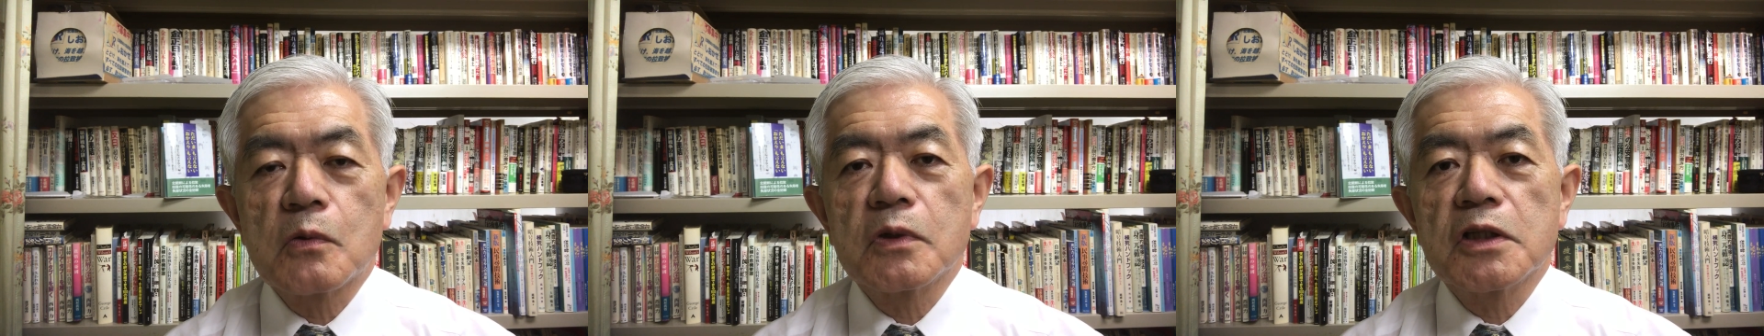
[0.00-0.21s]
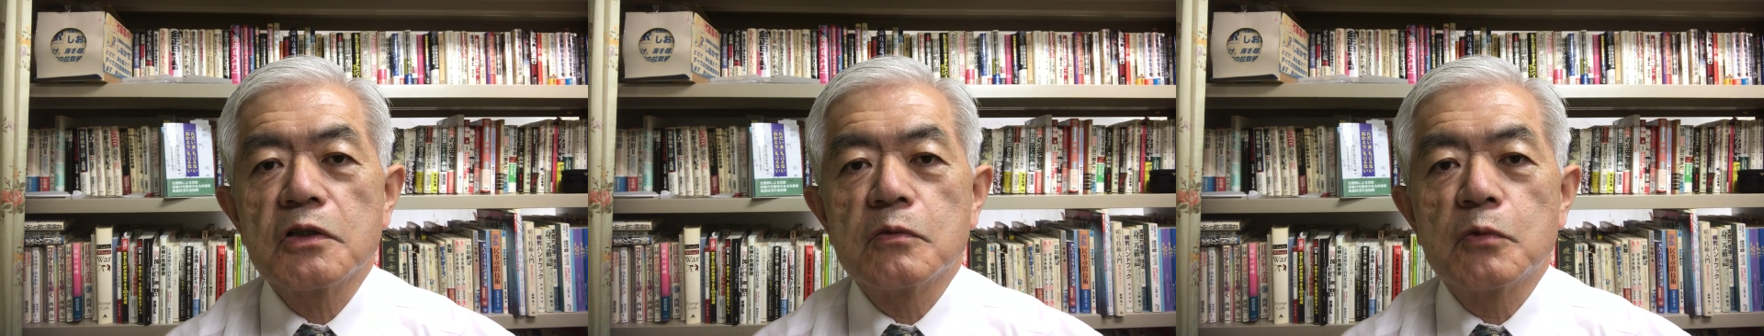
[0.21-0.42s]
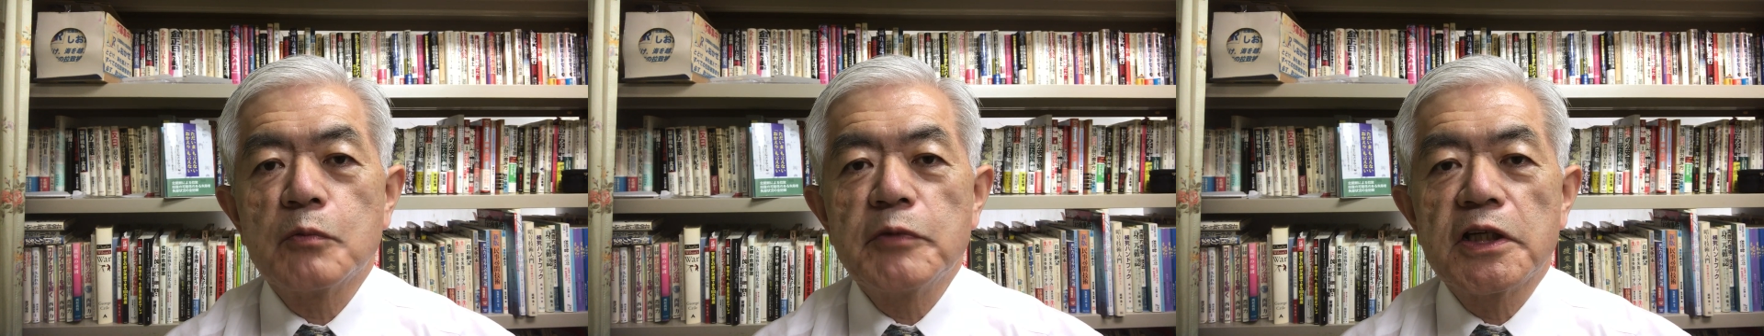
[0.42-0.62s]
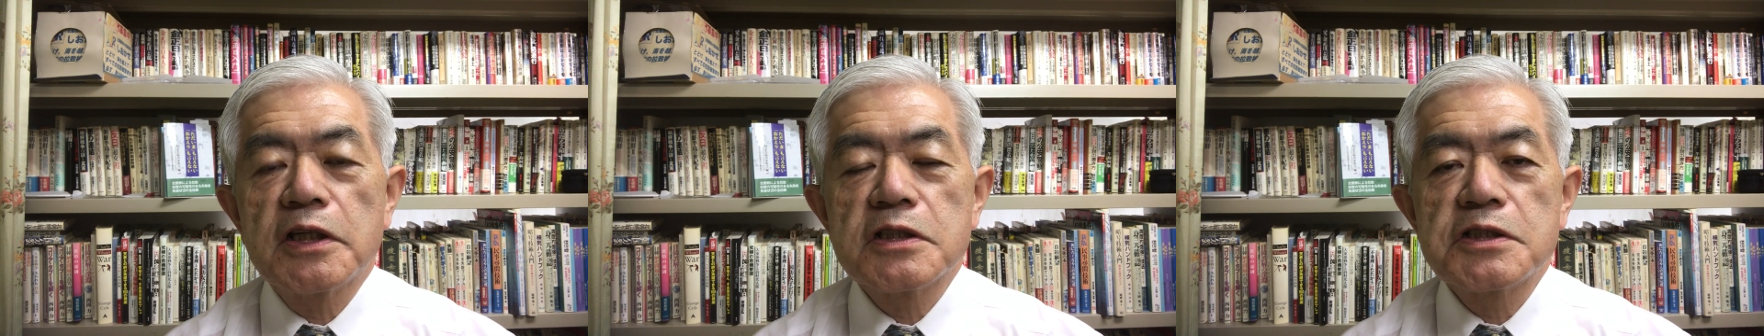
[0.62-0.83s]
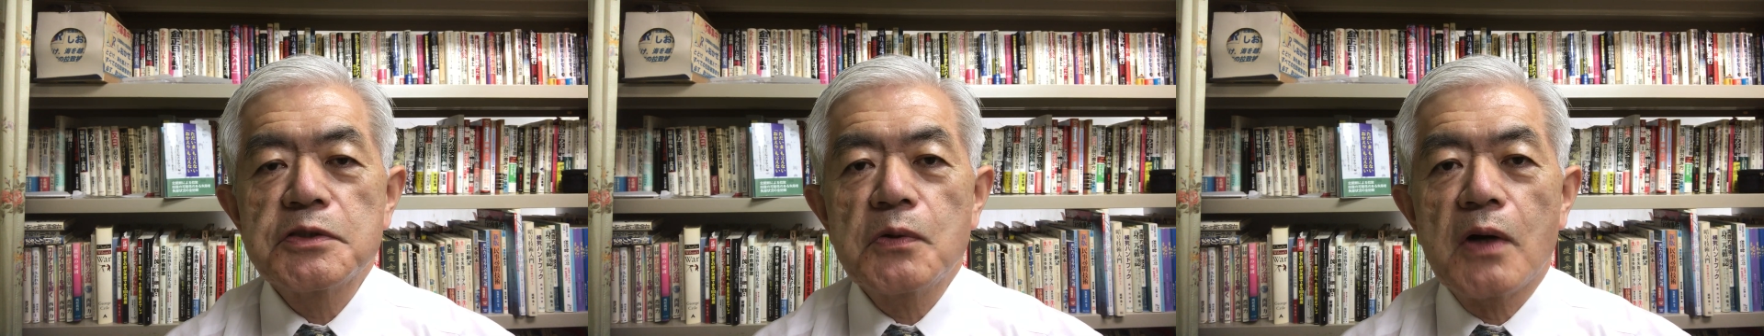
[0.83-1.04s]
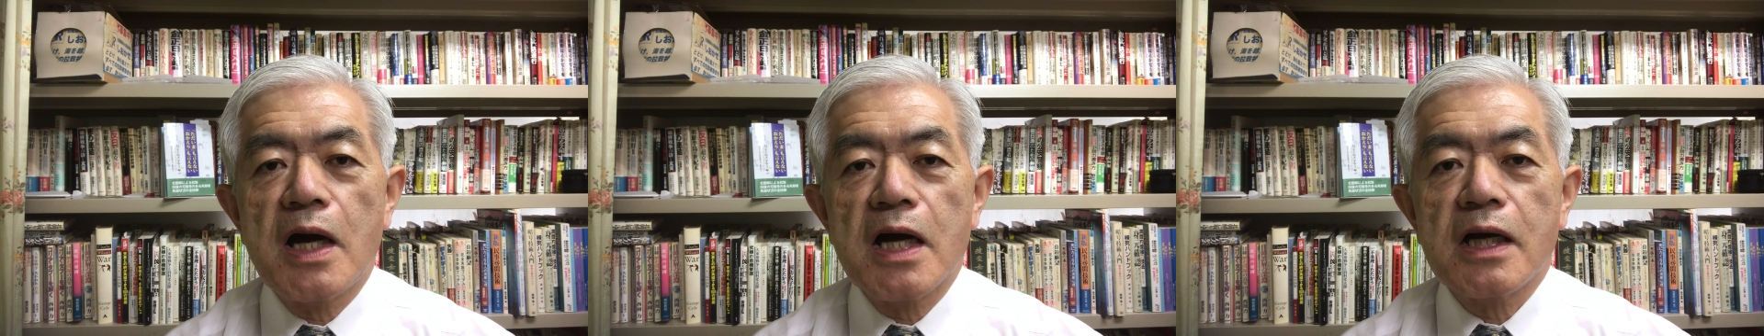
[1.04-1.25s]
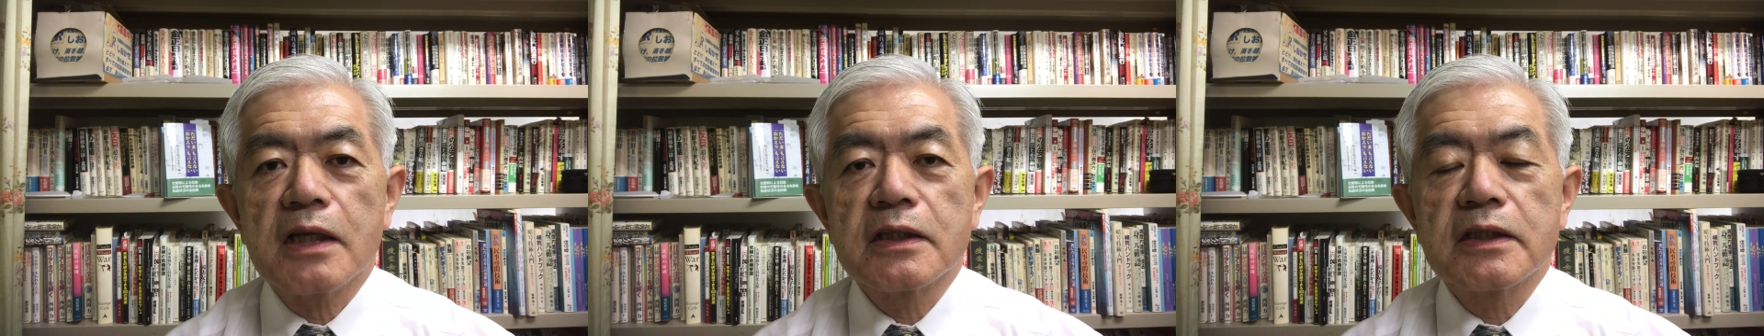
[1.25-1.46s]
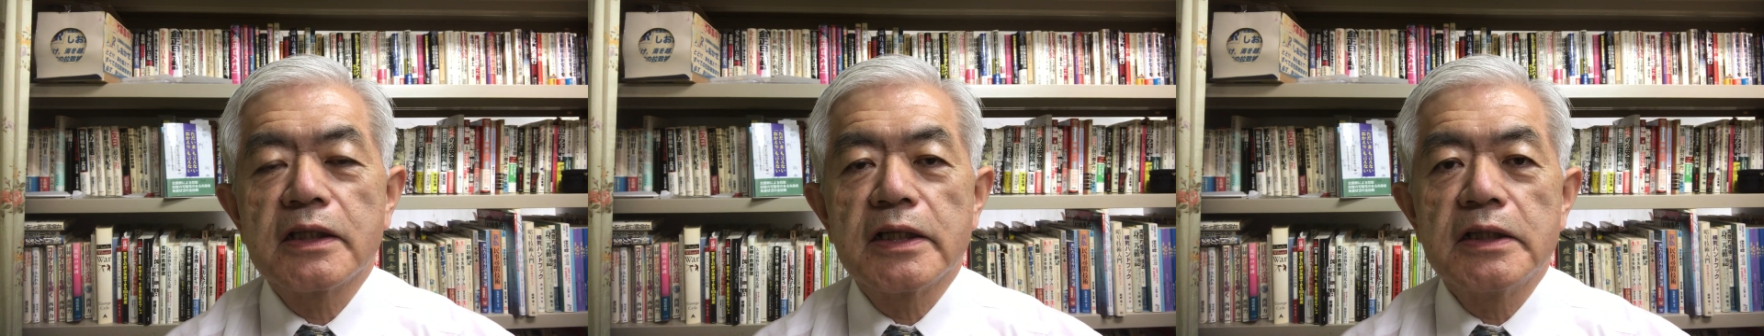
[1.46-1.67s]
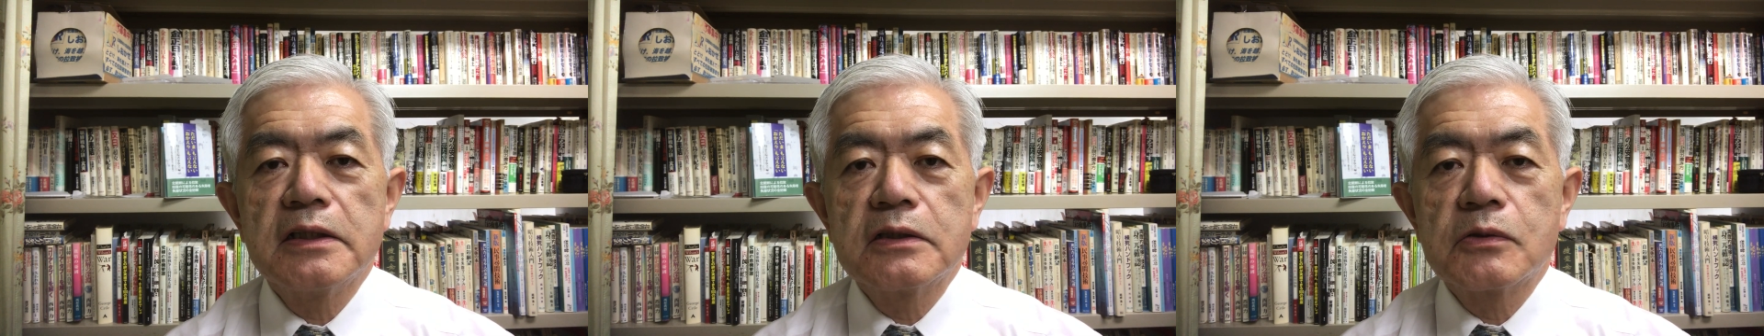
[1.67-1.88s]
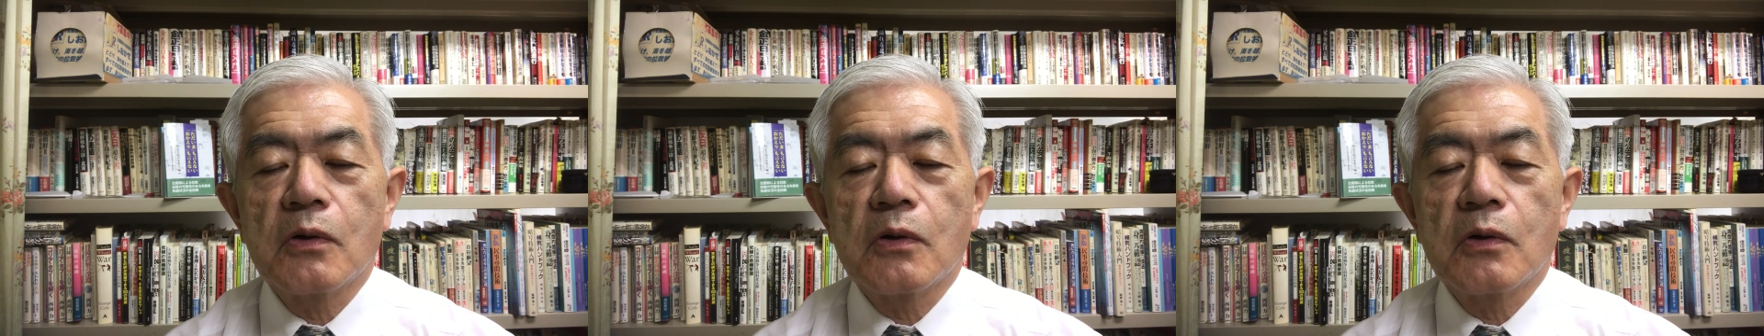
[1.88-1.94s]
これのもみ消しを図っている